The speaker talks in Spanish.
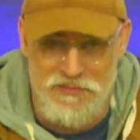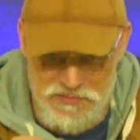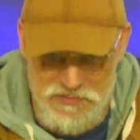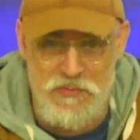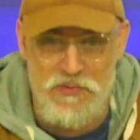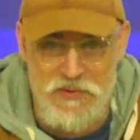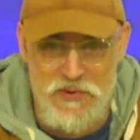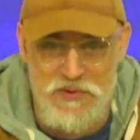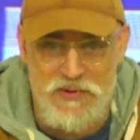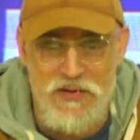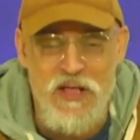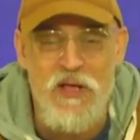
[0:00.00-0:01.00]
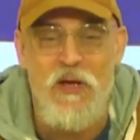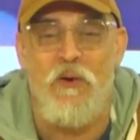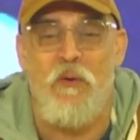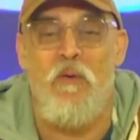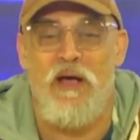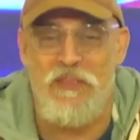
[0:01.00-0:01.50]
Vamos nuevo.
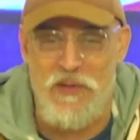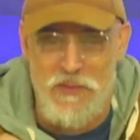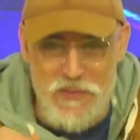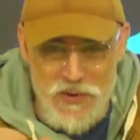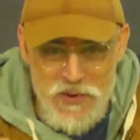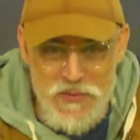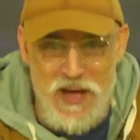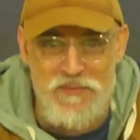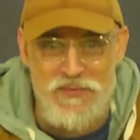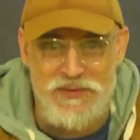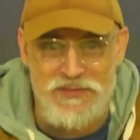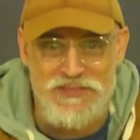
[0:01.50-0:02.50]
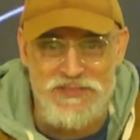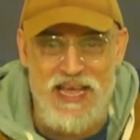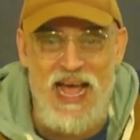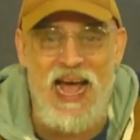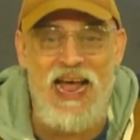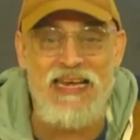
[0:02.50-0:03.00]
Cuando volvamos,
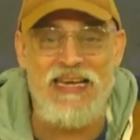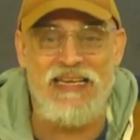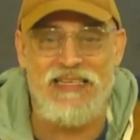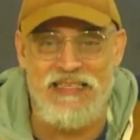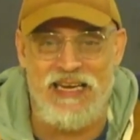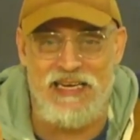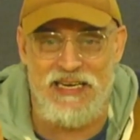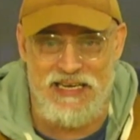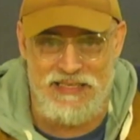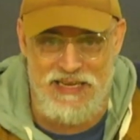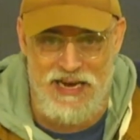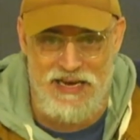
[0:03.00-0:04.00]
alguien tiene que estar.